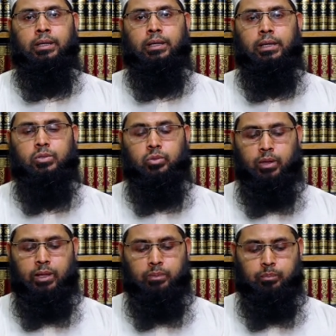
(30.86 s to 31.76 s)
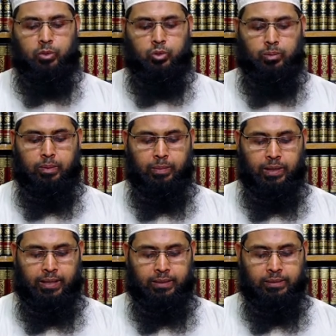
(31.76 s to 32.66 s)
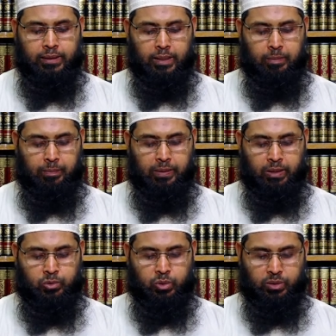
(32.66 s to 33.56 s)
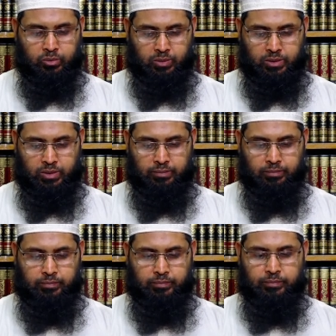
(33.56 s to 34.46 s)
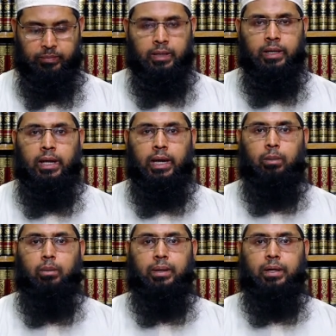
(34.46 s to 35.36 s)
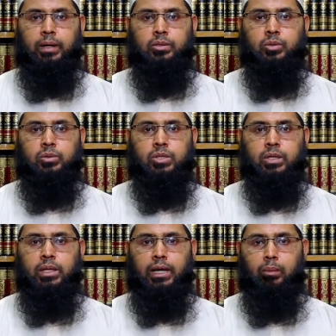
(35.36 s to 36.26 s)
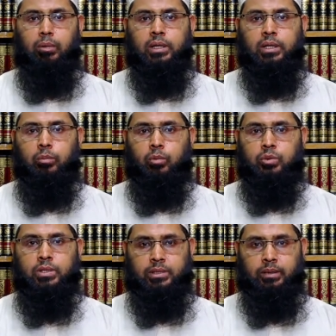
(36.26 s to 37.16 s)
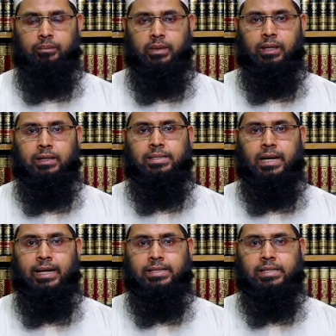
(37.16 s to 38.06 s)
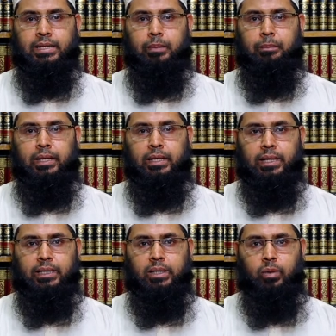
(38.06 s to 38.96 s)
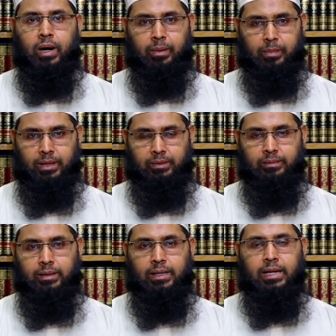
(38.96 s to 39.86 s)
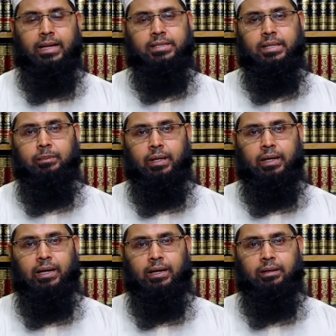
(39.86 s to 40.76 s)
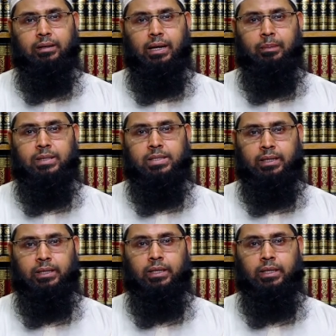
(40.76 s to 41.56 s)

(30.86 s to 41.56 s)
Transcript: এই সুরার প্রথম নাম্বার আয়াতি এ ব্যাপারে আলোচনা করেছেন এবং মেয়েরাজ হচ্ছে এমন একটি মৌজিজা যা আজকের বিজ্ঞানকেও হার মারে আজকের বিজ্ঞান আমরা জানি